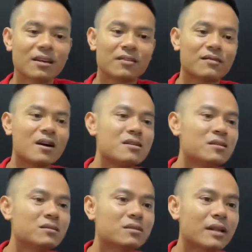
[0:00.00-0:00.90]
và
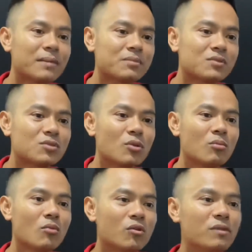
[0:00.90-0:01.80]
hướng đẹp
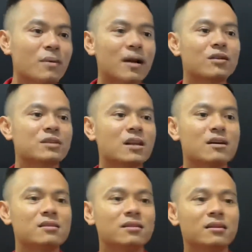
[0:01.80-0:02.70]
số 4 với bạn đó chính
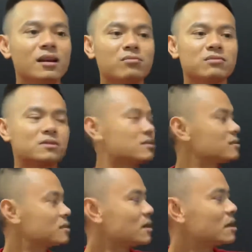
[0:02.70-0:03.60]
là hướng đông
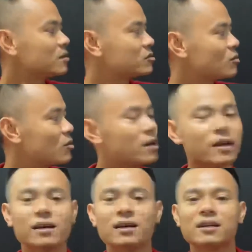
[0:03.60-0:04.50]
Đấy, số 4
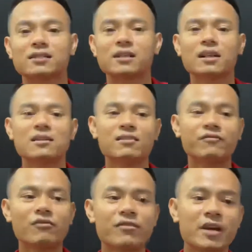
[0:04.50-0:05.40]
này chính là hướng
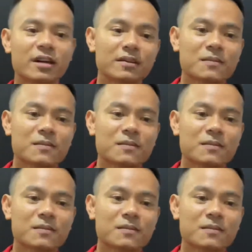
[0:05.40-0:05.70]
phục vị